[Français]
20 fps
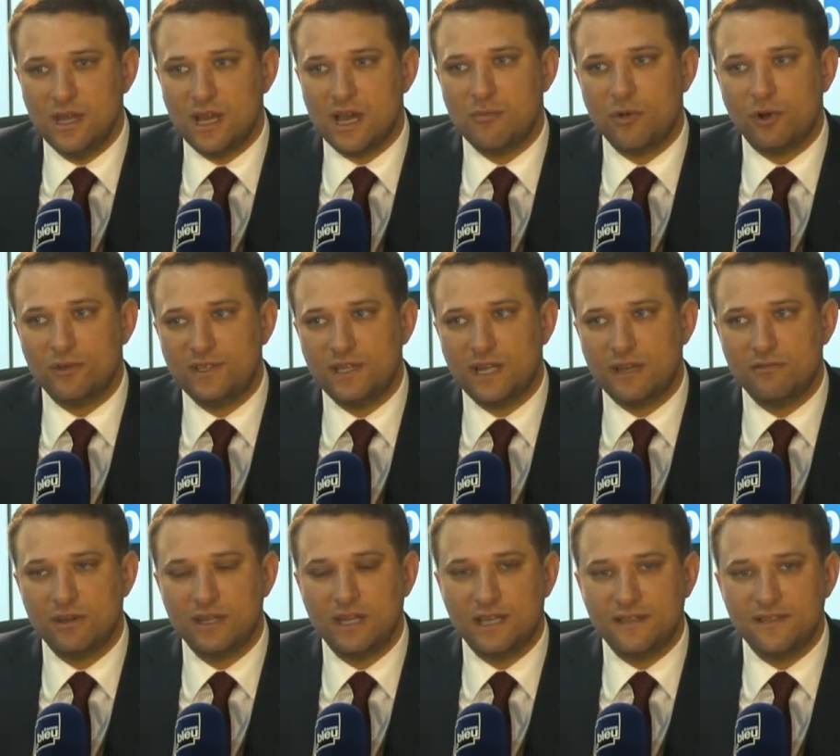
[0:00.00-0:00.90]
à porter la
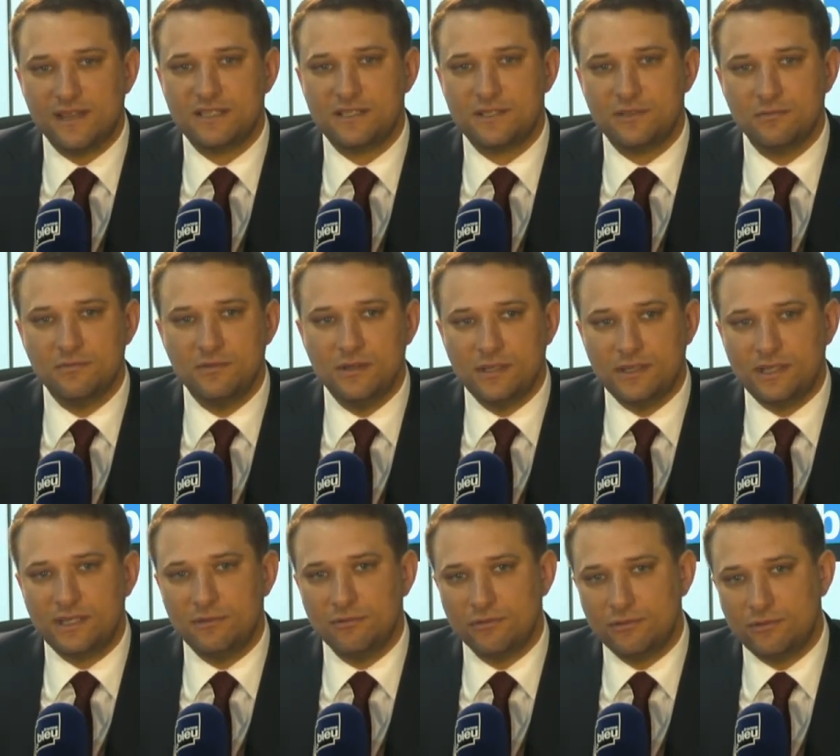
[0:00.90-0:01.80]
voix de la nation
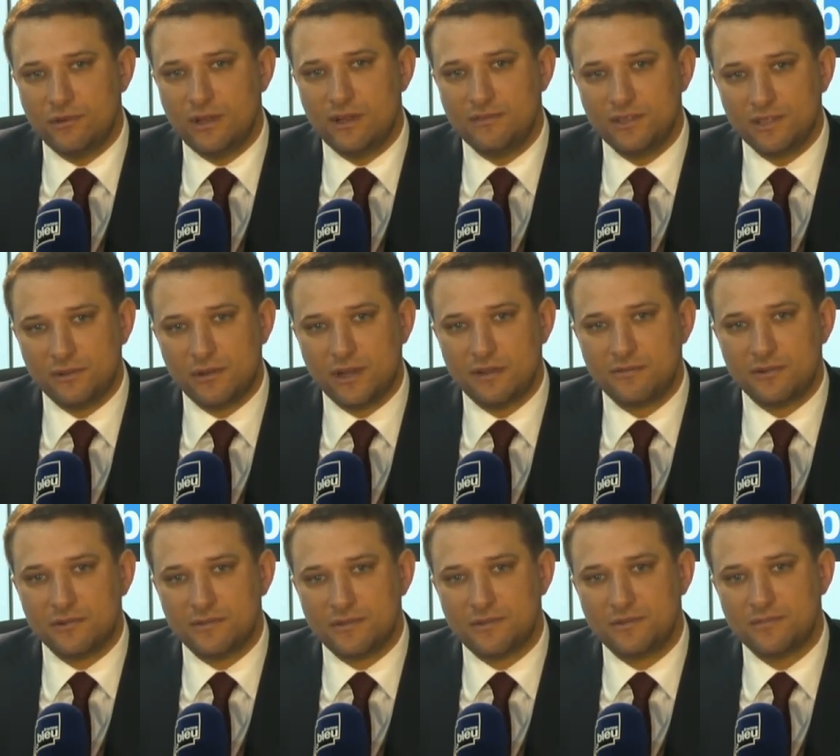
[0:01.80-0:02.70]
et donc de l'avenir de la
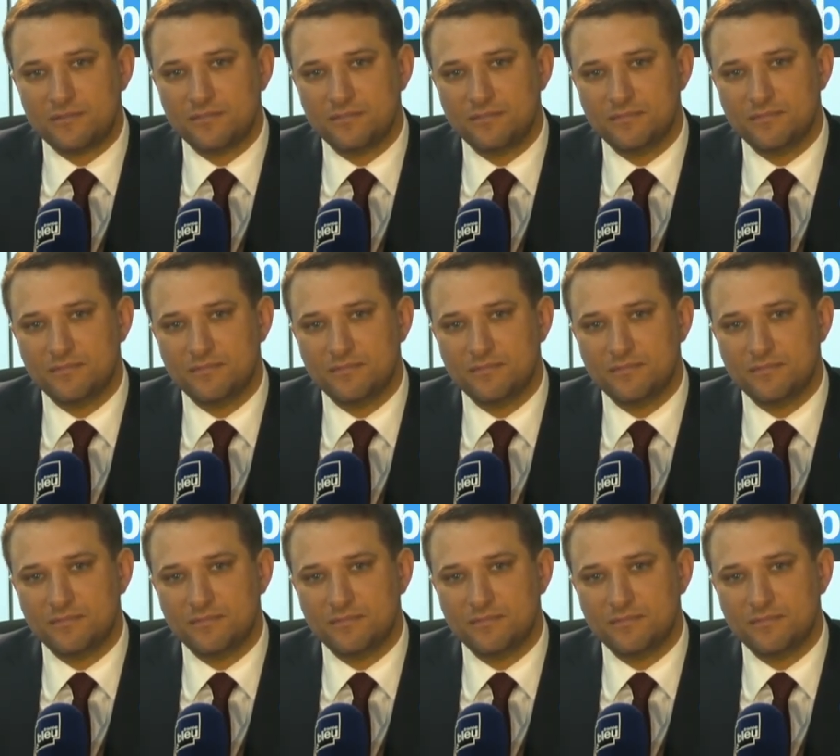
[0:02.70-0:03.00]
France